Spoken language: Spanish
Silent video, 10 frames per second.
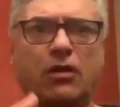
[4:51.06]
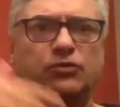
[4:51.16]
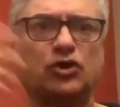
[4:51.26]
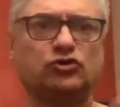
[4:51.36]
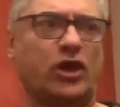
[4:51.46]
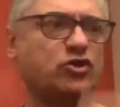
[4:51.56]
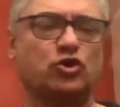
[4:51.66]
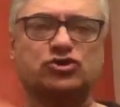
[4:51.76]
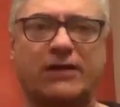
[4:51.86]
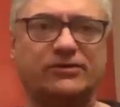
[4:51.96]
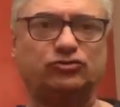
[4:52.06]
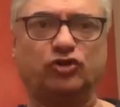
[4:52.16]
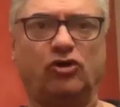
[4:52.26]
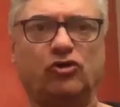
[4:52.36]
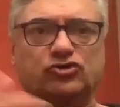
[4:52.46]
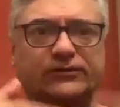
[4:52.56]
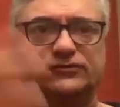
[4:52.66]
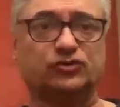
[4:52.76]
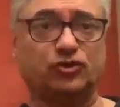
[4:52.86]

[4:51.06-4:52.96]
porque ellos lo saben todo, lo saben todo.